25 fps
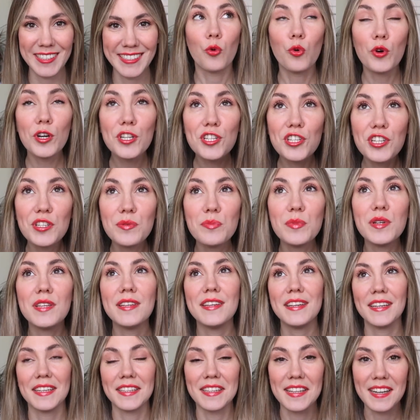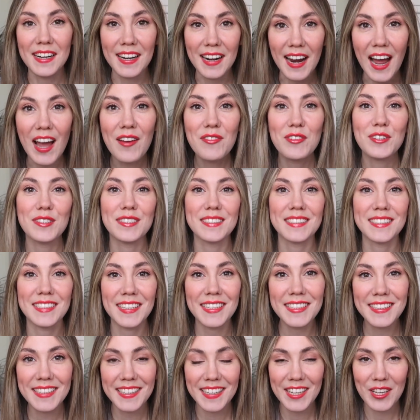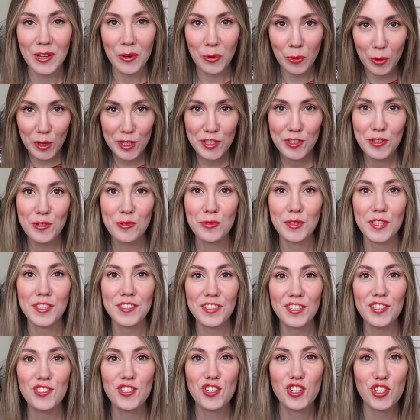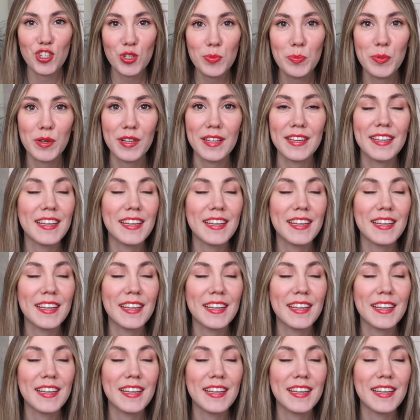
Очень мне нравилось этой осенью носить шипры.